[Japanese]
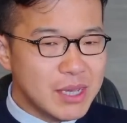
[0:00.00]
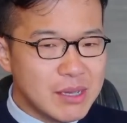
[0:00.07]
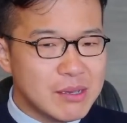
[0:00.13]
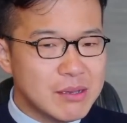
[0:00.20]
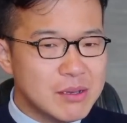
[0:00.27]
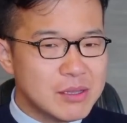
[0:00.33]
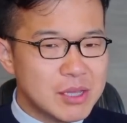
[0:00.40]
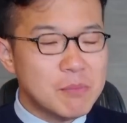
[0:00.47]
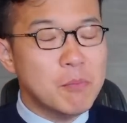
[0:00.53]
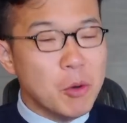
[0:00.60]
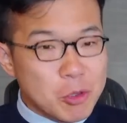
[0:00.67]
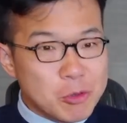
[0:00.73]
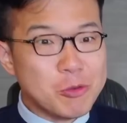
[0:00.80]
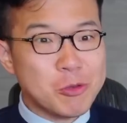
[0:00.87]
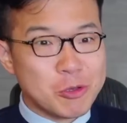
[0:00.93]
ね。で、
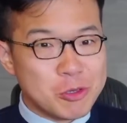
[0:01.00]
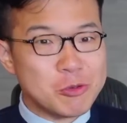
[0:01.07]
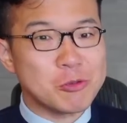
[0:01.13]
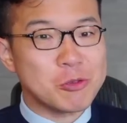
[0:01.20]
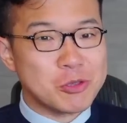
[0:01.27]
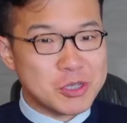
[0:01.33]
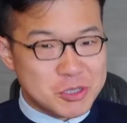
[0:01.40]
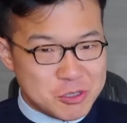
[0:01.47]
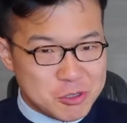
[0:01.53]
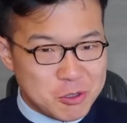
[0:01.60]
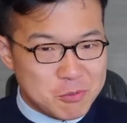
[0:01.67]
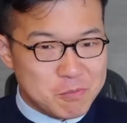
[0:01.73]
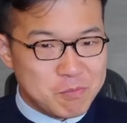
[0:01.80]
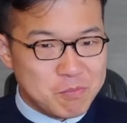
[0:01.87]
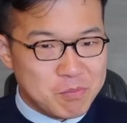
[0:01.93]
もっと言うとです
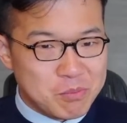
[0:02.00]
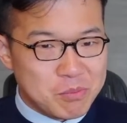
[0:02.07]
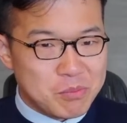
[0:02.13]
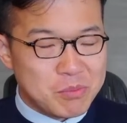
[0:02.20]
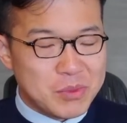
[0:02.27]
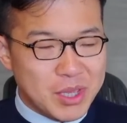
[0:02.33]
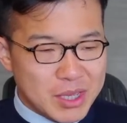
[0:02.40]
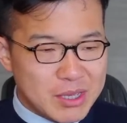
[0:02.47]
よ。ね。